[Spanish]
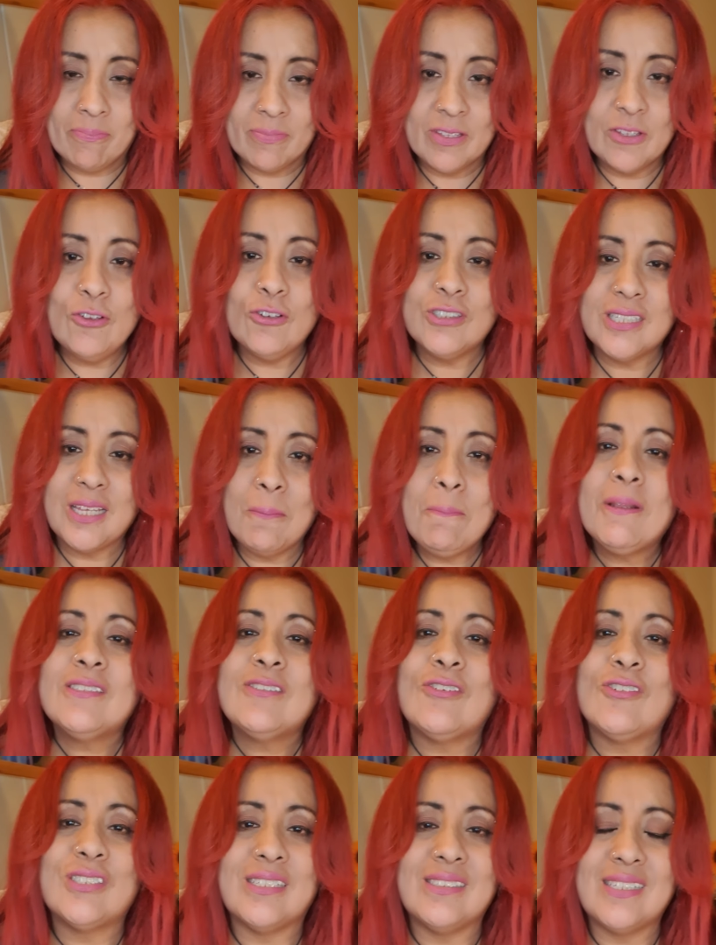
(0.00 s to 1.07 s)
Yo siempre se
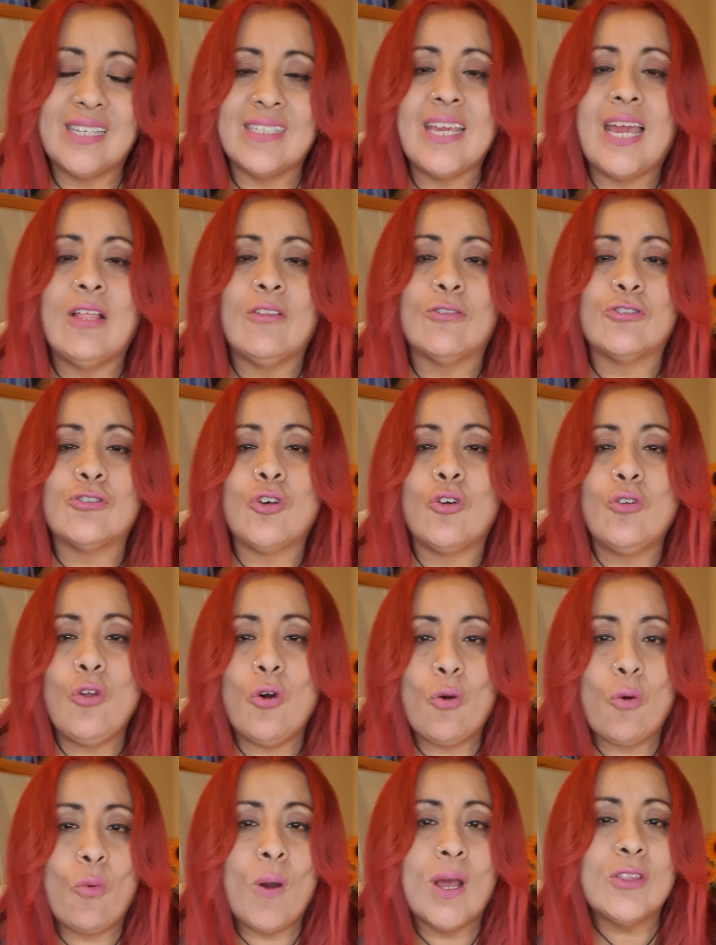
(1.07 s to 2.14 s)
los he enseñado, son los
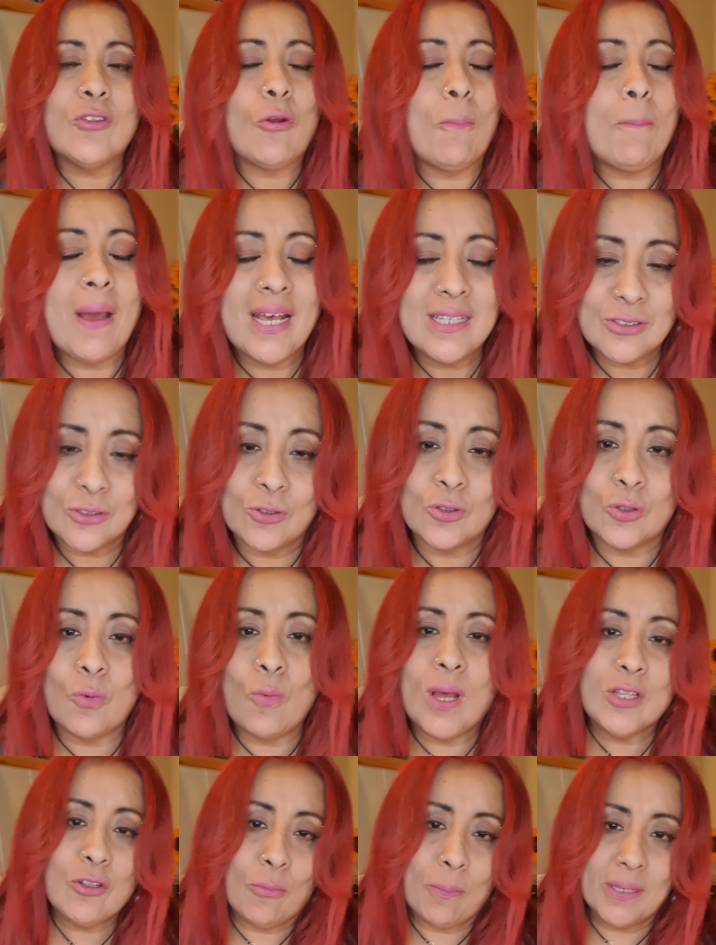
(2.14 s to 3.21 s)
cuatro pasos,
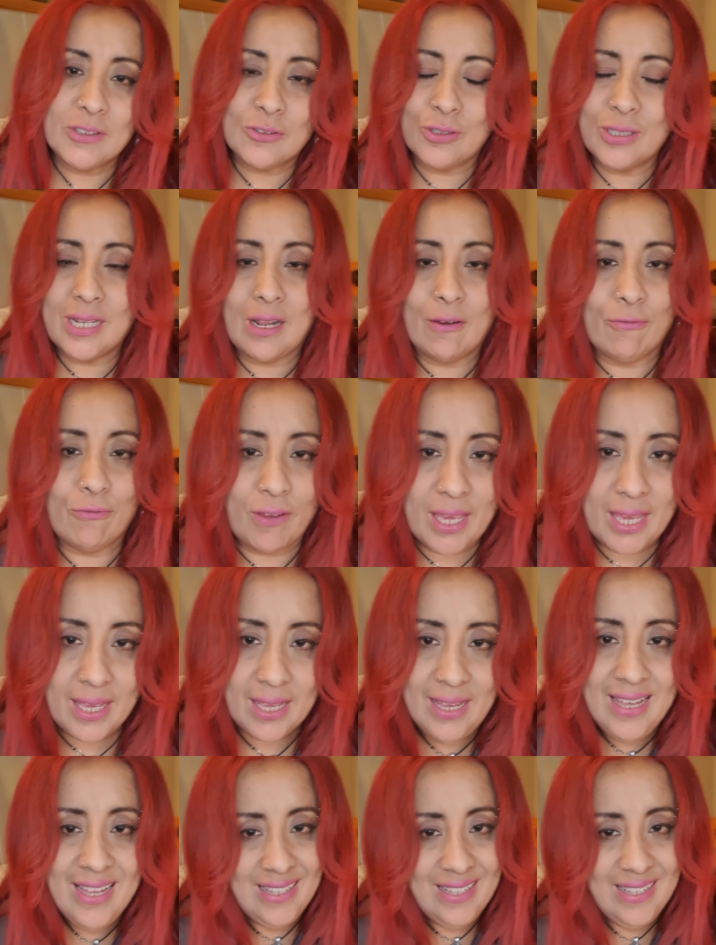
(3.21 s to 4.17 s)
cuatro pasos de la fe,